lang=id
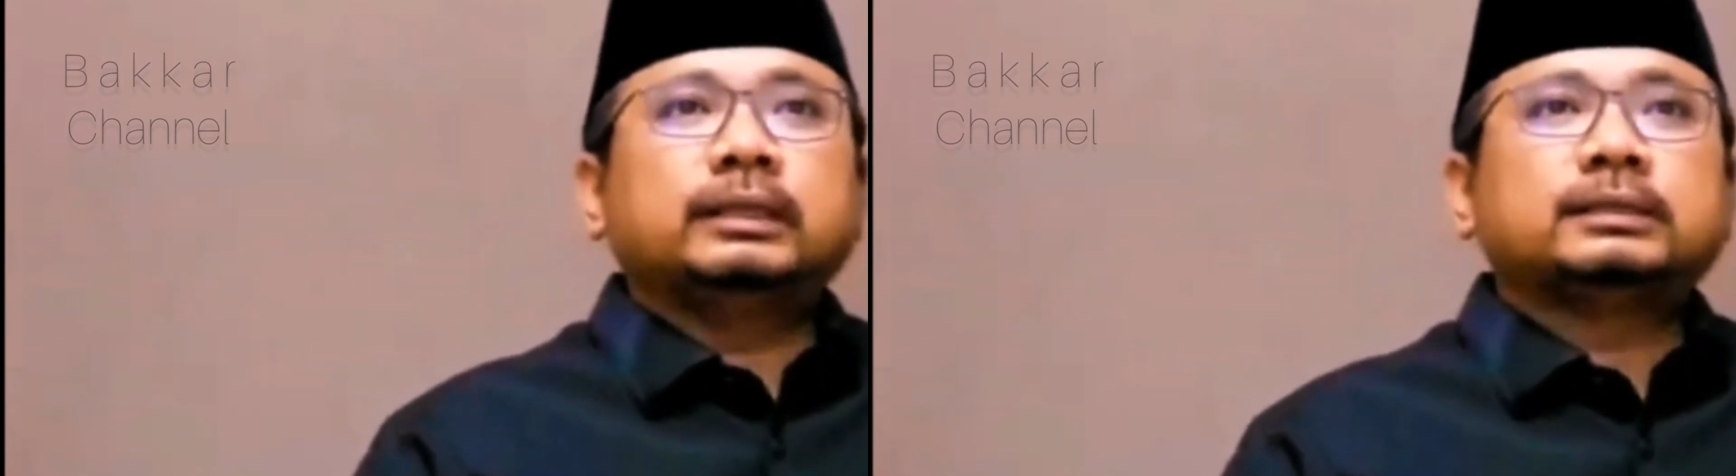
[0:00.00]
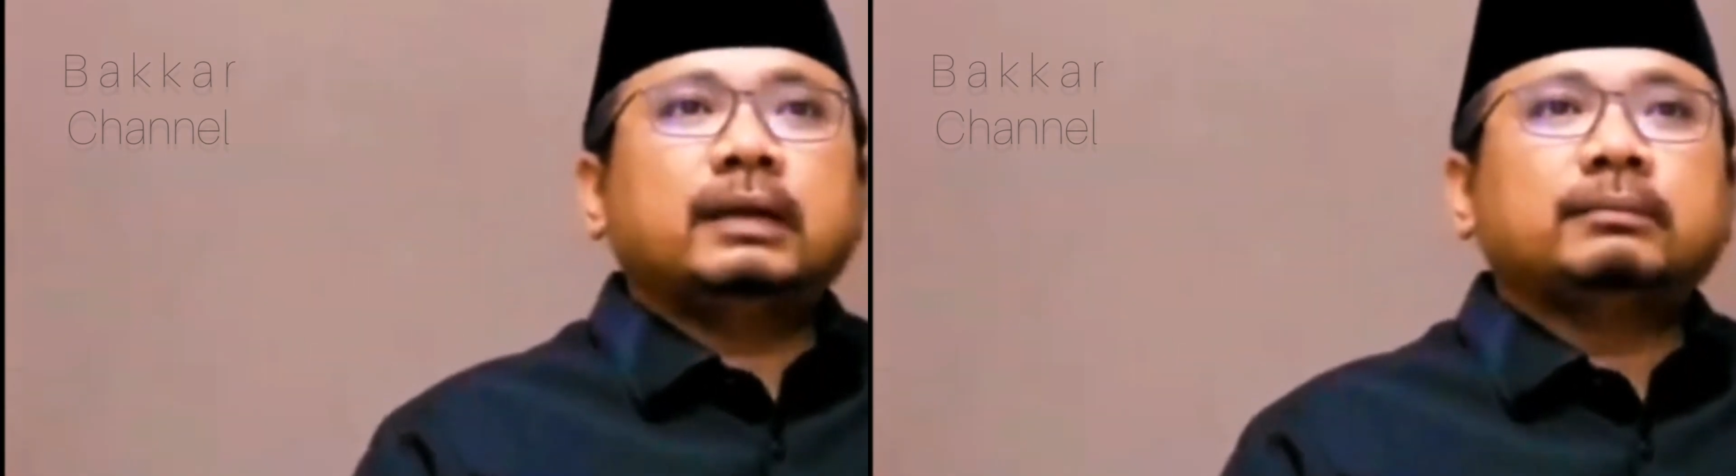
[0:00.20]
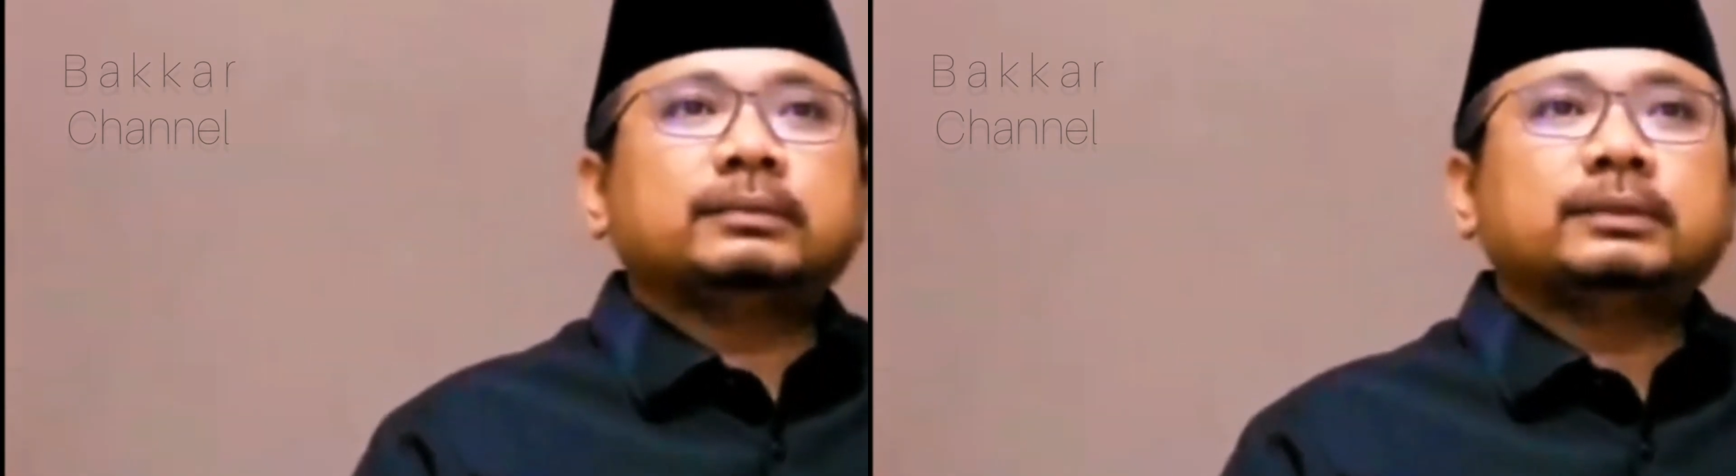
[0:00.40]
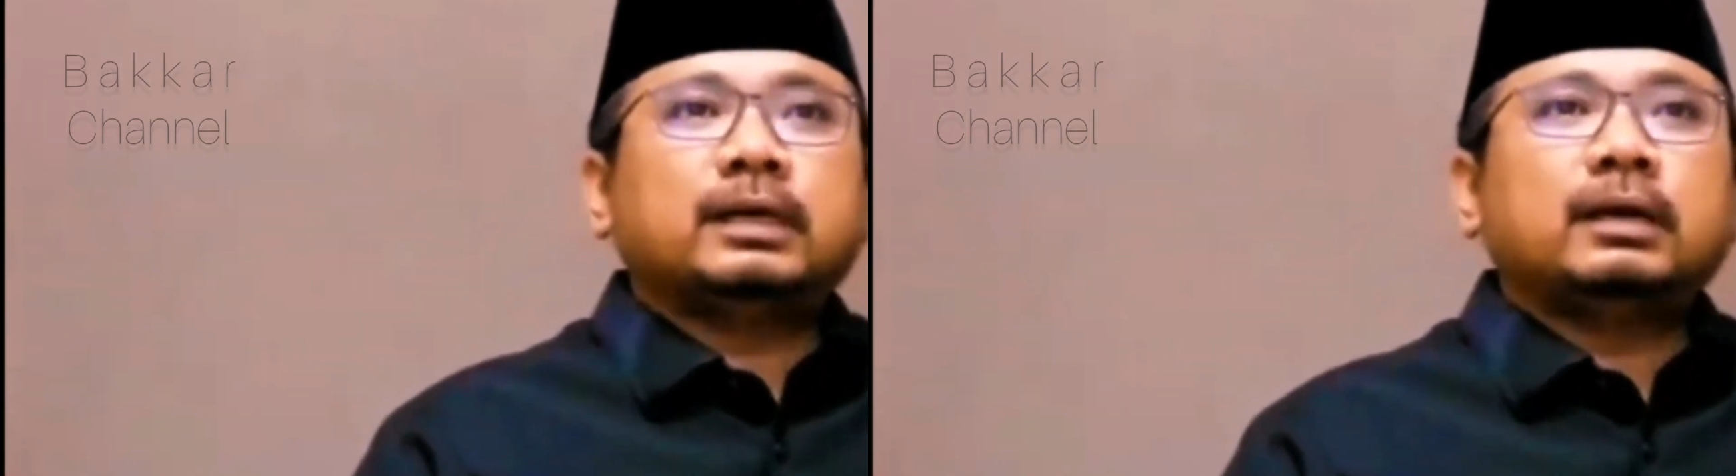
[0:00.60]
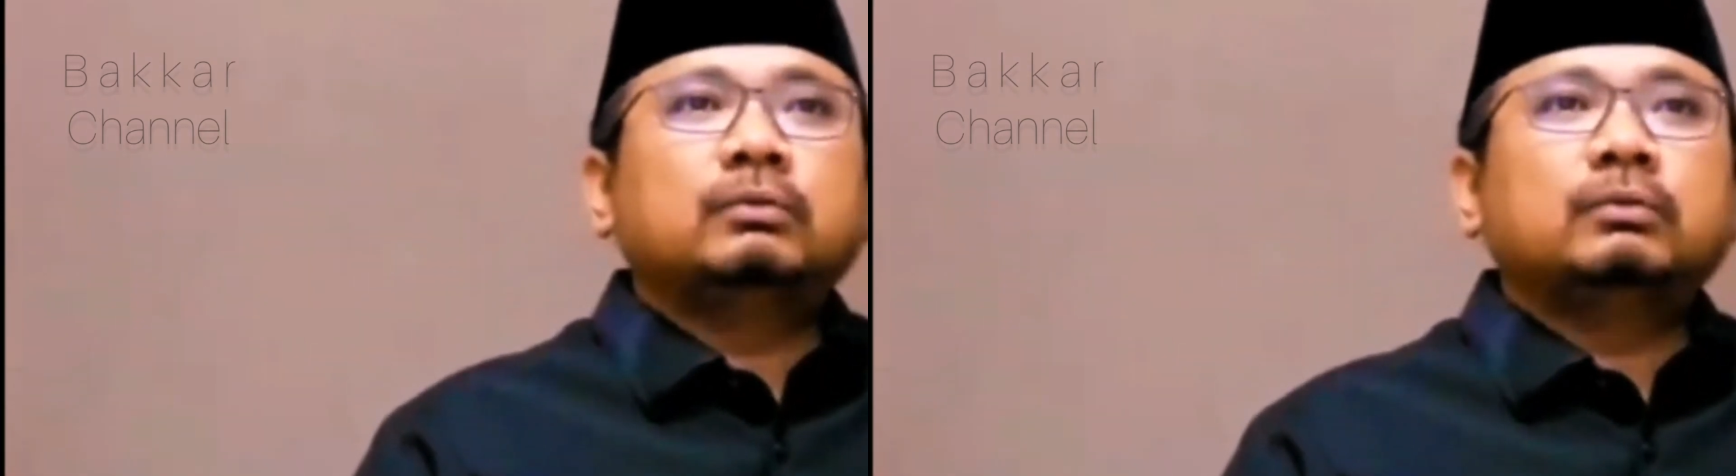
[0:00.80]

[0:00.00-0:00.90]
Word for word: Islam secara